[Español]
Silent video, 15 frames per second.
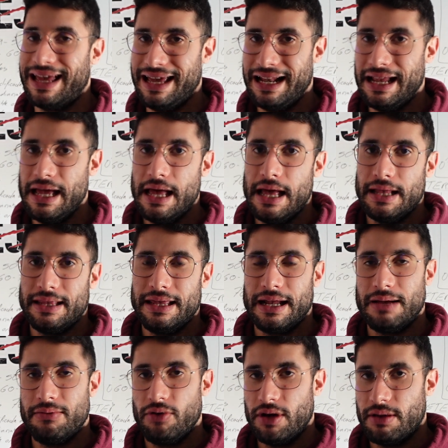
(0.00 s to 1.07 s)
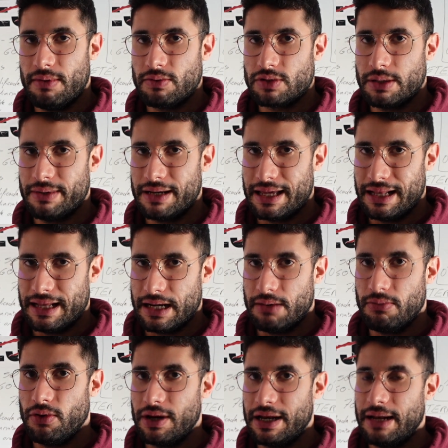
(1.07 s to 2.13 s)
el dianabol y vamos a ver que el
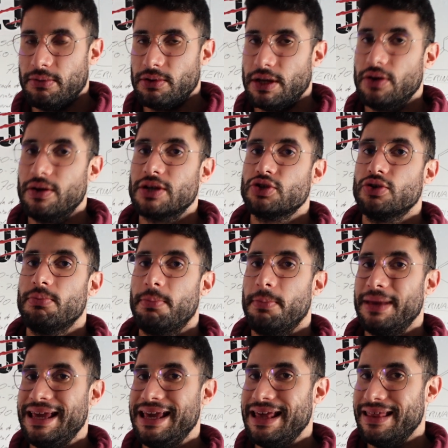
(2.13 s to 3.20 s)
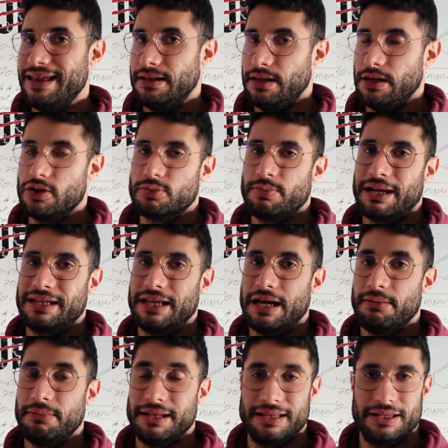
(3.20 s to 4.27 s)
dianabol y la bolderona son idénticos
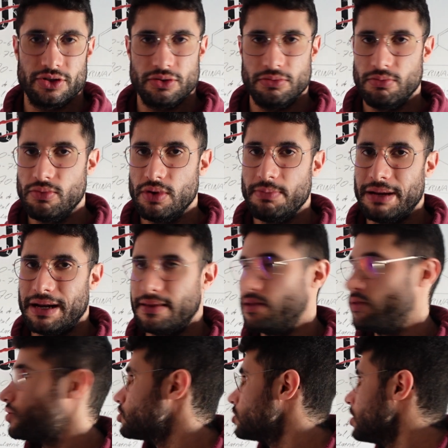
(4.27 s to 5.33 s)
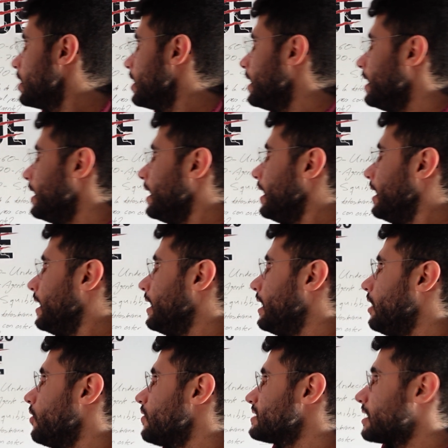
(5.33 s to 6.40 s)
prácticamente, son muy parecidos.
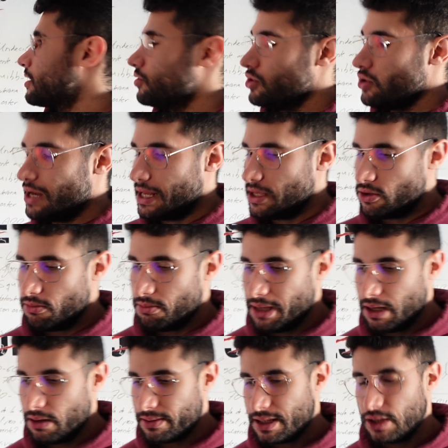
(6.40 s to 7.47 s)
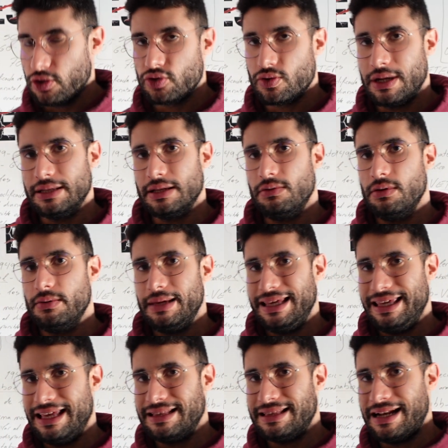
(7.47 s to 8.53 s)
Lo desarrolló en el año 1949
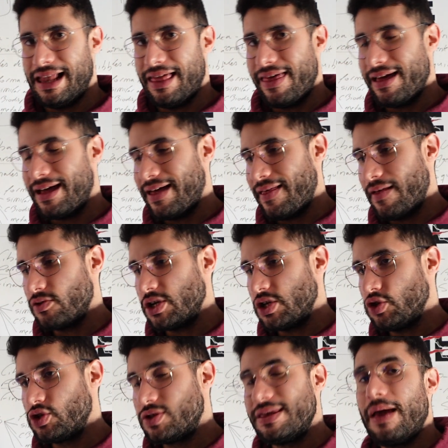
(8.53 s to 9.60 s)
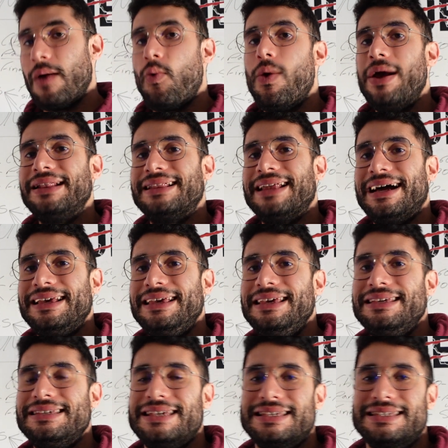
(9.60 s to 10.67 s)
y entre la década de los años 50
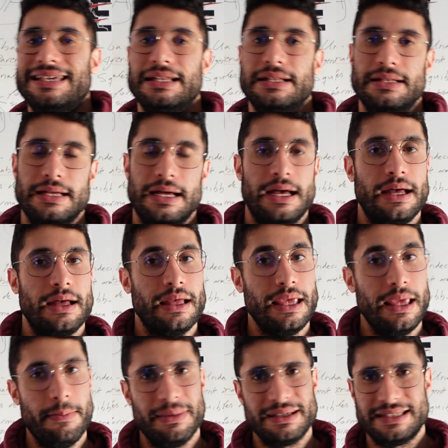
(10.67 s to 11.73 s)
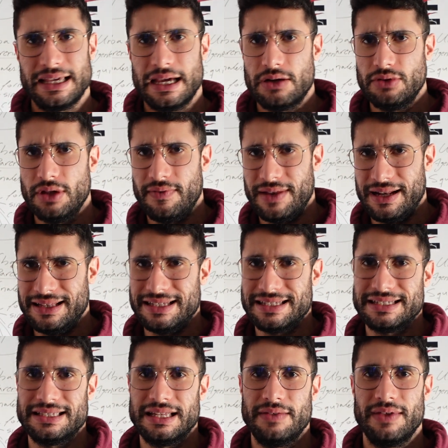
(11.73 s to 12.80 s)
y 60 investigaron
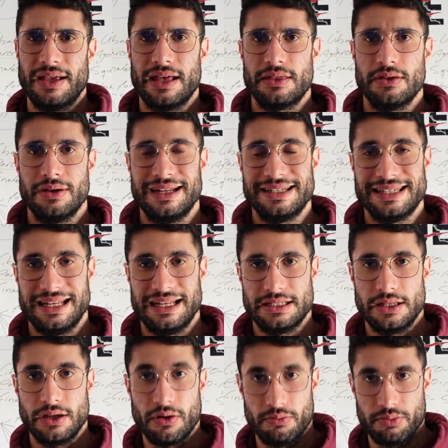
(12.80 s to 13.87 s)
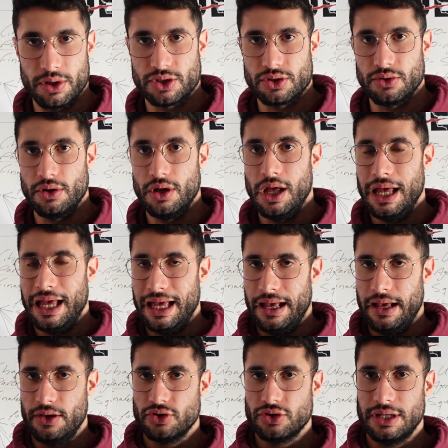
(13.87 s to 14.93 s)
diferentes esterificaciones en este compuesto.
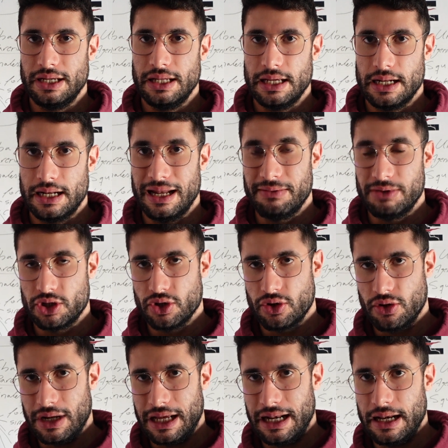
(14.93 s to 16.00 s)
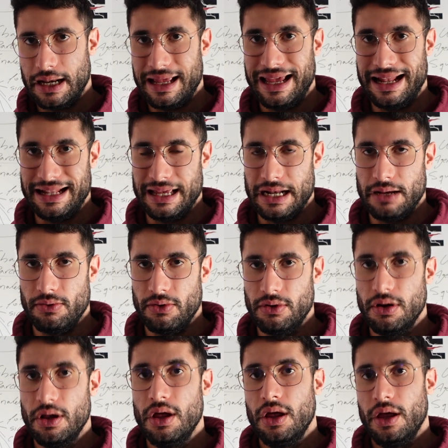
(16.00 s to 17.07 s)
Ellos tenían la versión oral, el
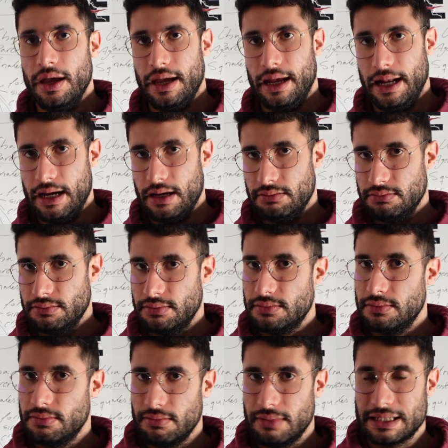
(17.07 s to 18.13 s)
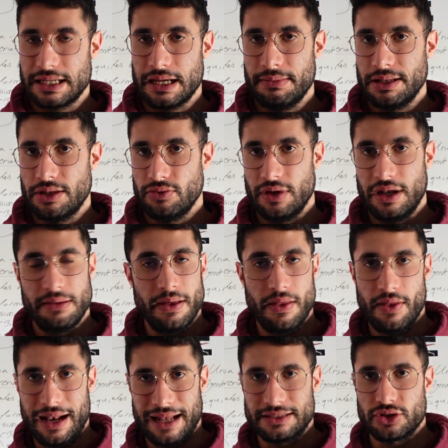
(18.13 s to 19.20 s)
dianabol, era básicamente un
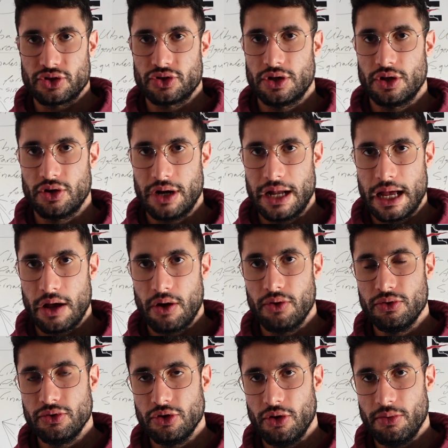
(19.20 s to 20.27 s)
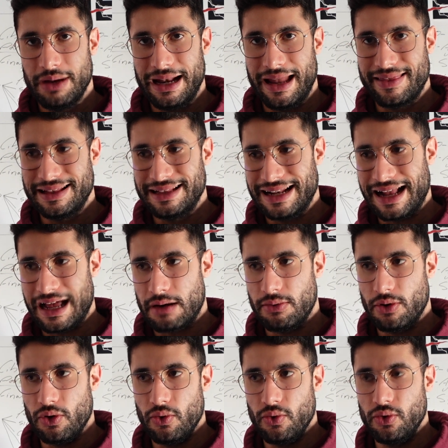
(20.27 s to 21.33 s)
derivado de la testosterona con un doble enlace entre el
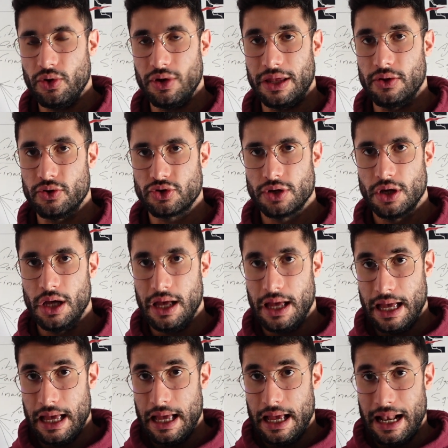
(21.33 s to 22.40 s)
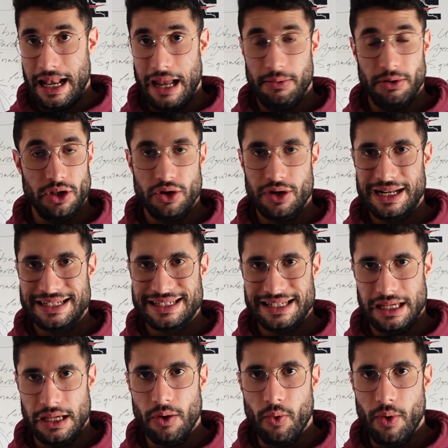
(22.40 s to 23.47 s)
carbono 1 y 2. La bolderona es
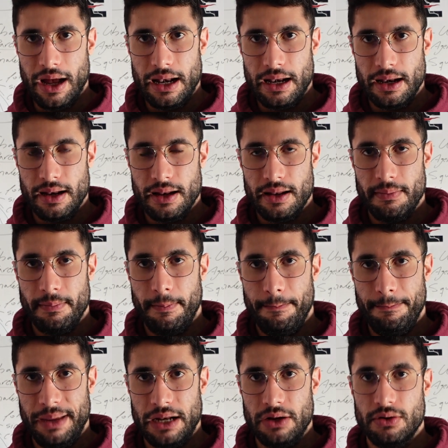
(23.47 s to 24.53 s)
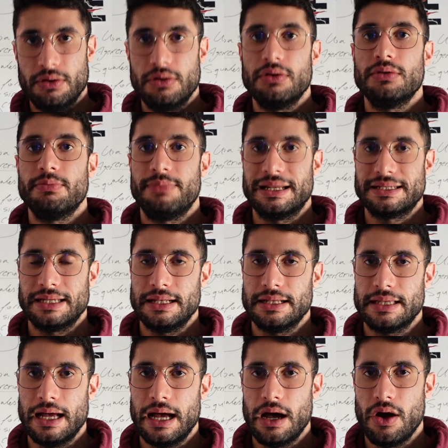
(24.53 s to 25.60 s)
igual, pero
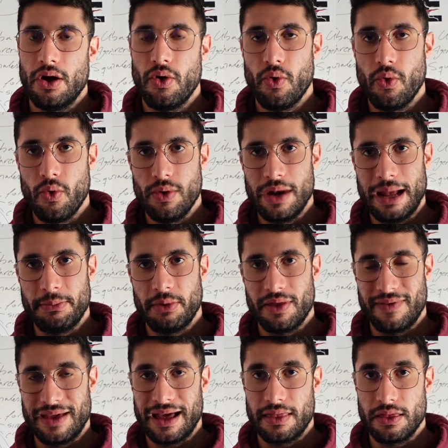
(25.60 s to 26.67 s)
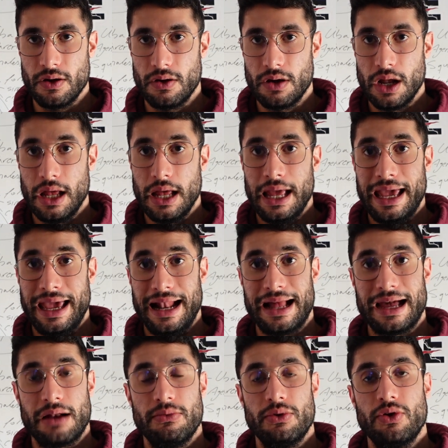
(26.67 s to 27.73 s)
presenta una modificación en el
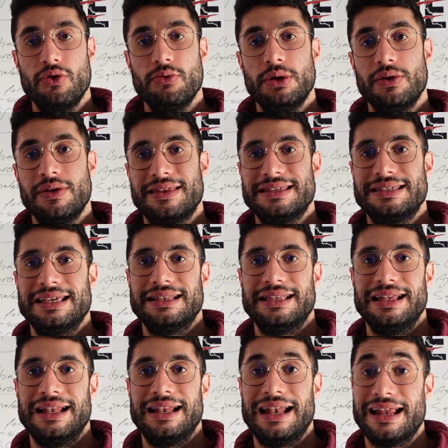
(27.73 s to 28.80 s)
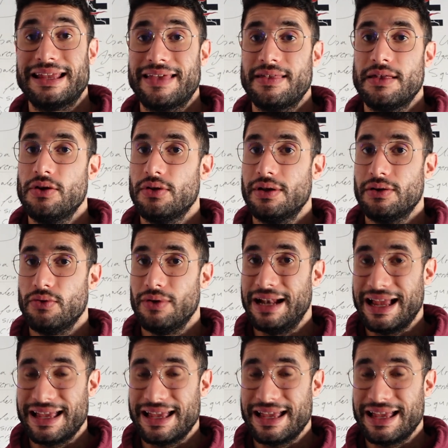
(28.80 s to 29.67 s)
carbono número 17, le añadieron,